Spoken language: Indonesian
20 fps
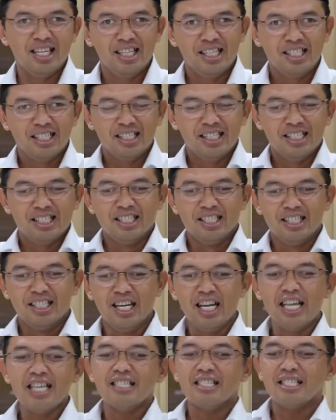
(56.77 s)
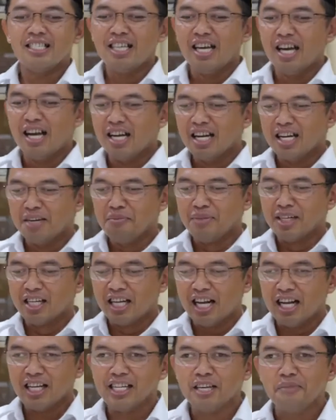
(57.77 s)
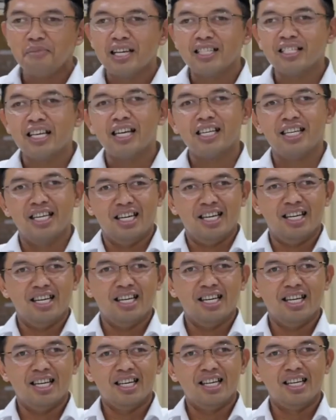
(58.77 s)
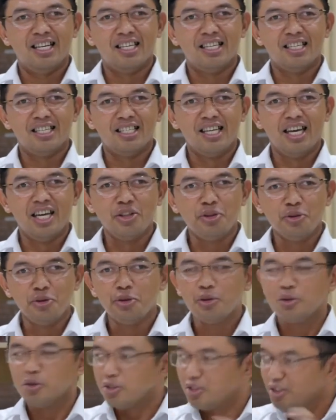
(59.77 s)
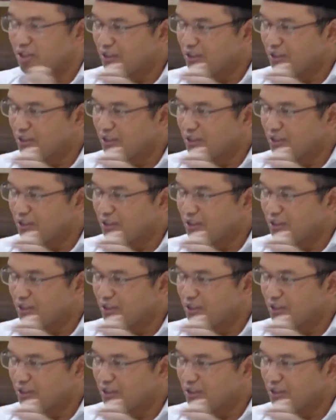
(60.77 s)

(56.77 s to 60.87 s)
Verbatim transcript: Ya. Jelas yang akan bergeraknya masanya, yaitu